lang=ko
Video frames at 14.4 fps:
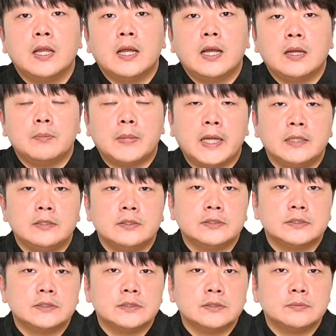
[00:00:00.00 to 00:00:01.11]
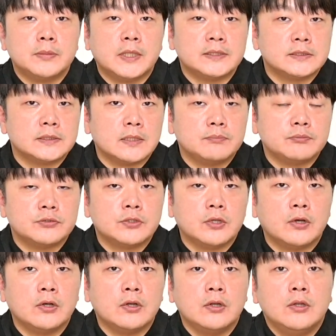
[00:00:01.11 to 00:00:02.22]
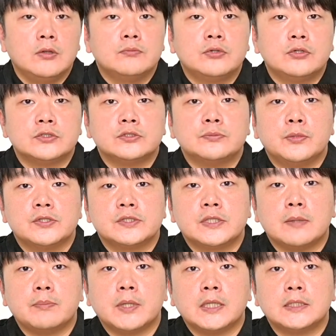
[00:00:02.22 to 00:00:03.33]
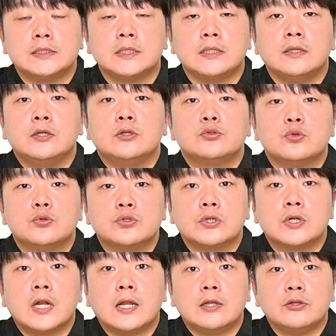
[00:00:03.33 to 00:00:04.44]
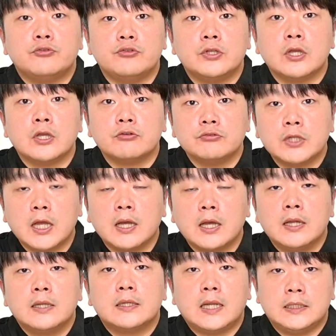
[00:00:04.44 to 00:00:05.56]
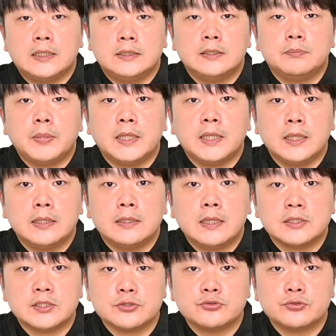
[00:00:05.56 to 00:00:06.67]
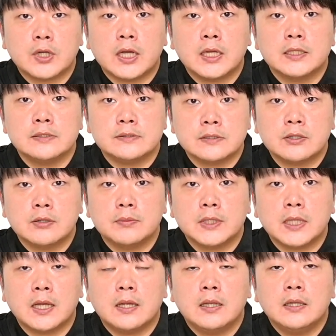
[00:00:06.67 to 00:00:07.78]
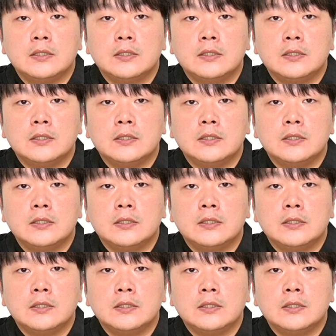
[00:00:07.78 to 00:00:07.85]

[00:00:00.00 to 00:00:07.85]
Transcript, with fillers: 아 마이너스 메스탑부터 플러스 메스탑까지 조절을 할 수 있겠구나 라는 판단을 하실 수가 있을 겁니다.